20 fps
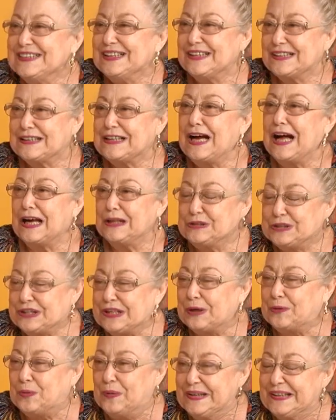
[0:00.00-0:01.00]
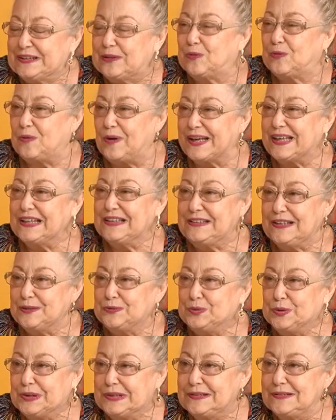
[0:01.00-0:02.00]
O Carlos está com
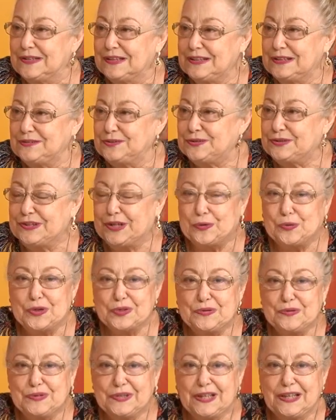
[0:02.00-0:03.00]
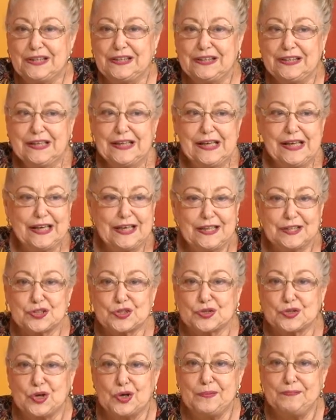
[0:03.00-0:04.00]
42 anos, o negócio dele é
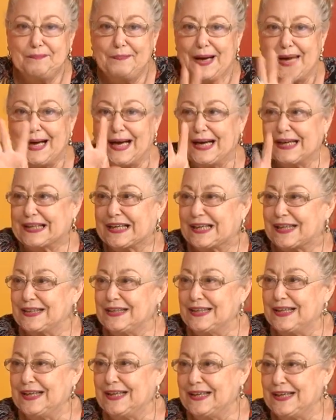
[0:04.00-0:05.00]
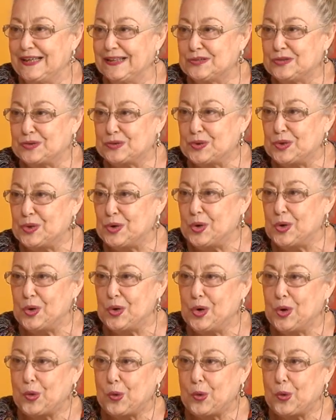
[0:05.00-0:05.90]
só máquina, é só